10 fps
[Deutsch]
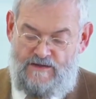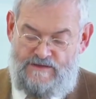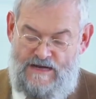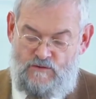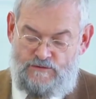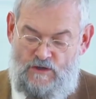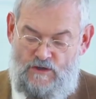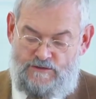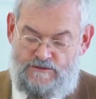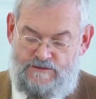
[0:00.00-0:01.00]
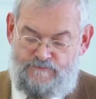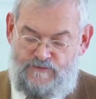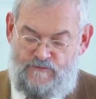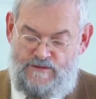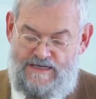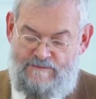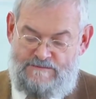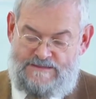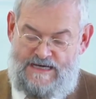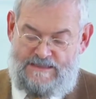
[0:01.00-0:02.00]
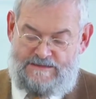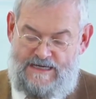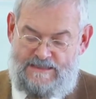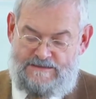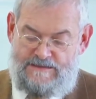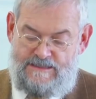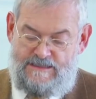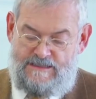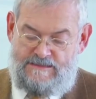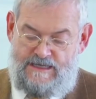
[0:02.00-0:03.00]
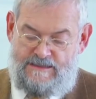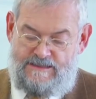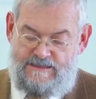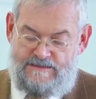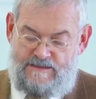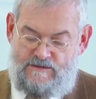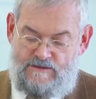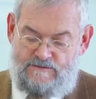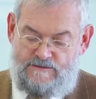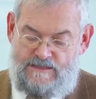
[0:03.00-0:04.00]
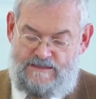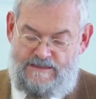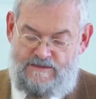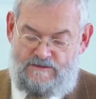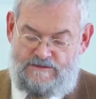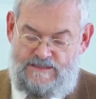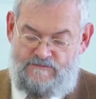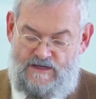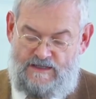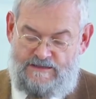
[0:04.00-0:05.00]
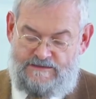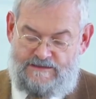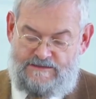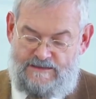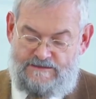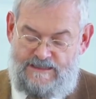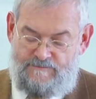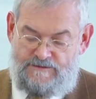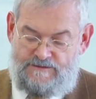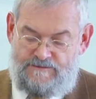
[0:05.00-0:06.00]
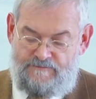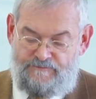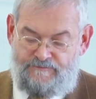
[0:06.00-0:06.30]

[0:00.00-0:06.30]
Wie auch unter euch, von dem Tag an, da ihr es gehört und die Gnade Gottes in Wahrheit erkannt habt.